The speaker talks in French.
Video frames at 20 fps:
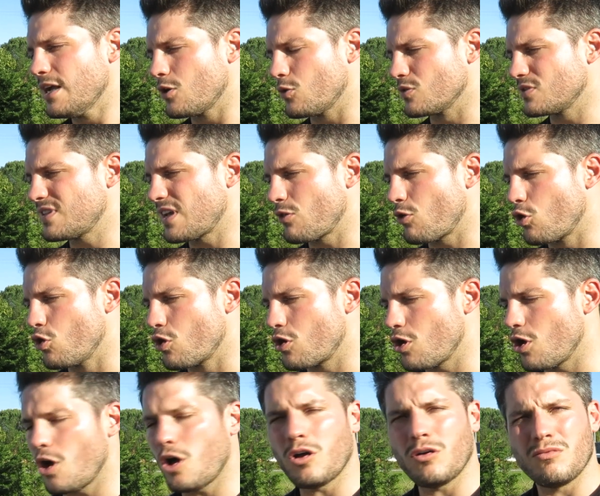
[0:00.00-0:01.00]
Concernant le
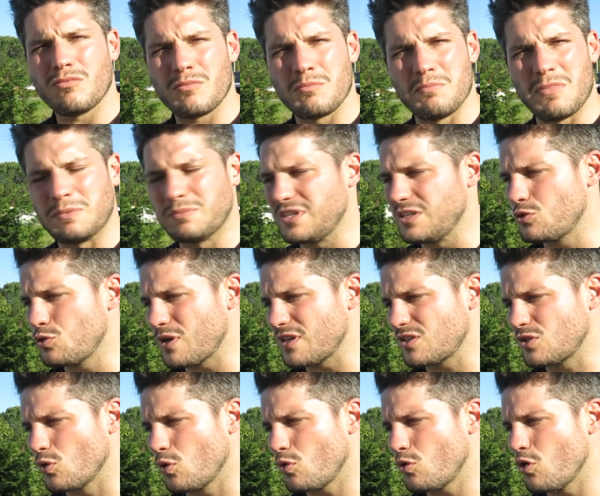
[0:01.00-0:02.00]
chlore, même
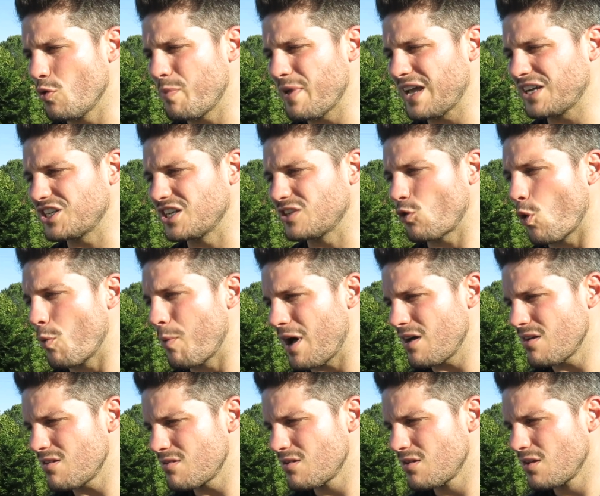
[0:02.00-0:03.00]
situation, le pH est trop
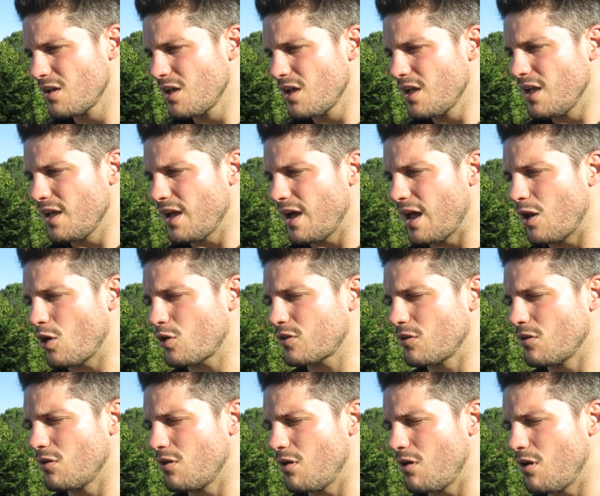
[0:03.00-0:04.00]
bas, alors
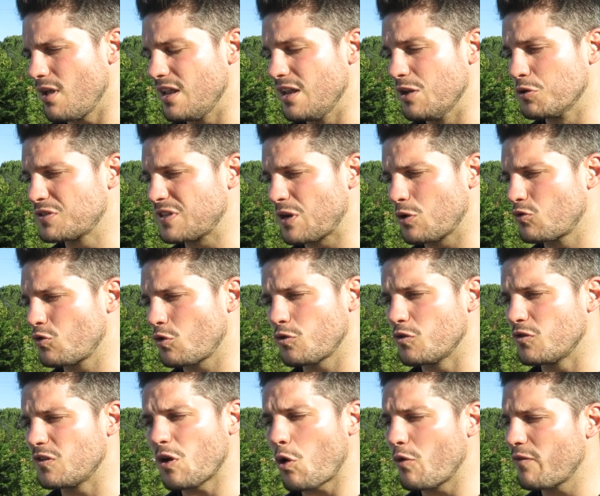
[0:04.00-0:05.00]
qu'il euh, est aux alentours
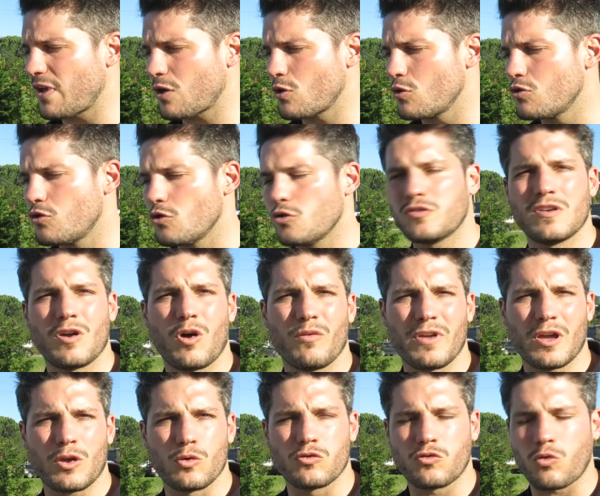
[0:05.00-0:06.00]
de
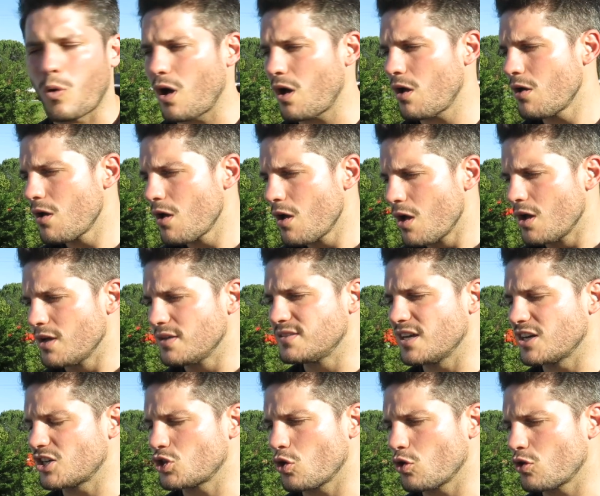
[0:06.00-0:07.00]
0,2-0,3,
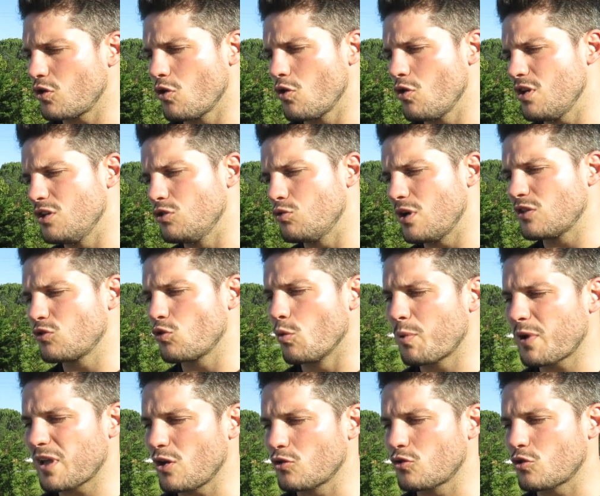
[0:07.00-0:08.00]
sachant qu'il doit être
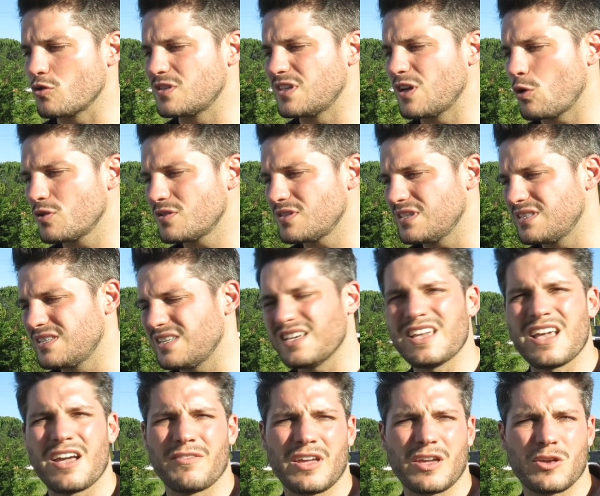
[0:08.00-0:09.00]
compris entre 0,6
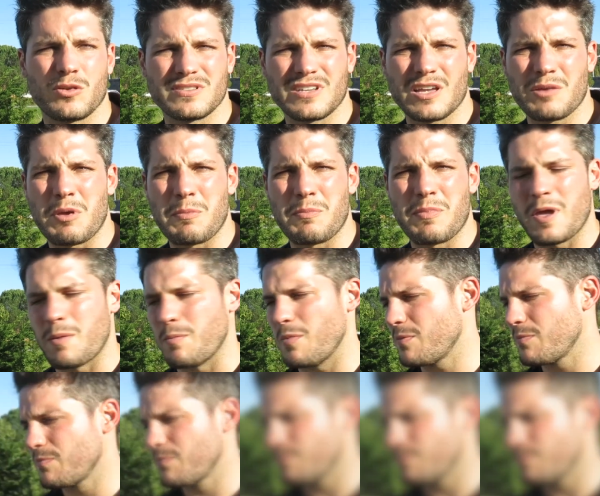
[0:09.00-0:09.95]
et 1,5 ppm.